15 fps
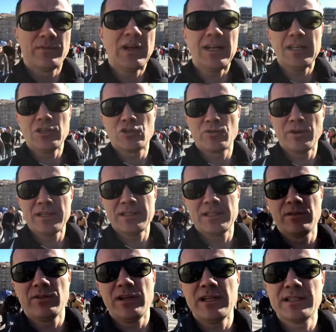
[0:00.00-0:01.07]
наличие у
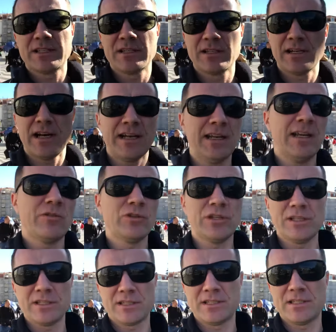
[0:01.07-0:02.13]
вас еврейских корней,
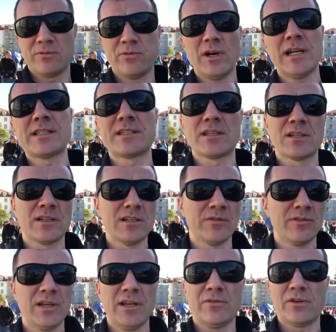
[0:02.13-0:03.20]
вот этих сефардских
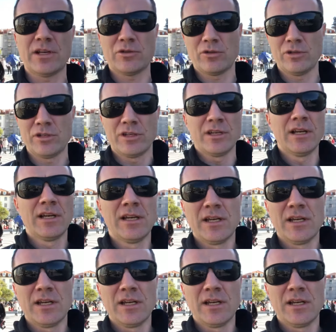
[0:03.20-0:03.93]
евреев, которые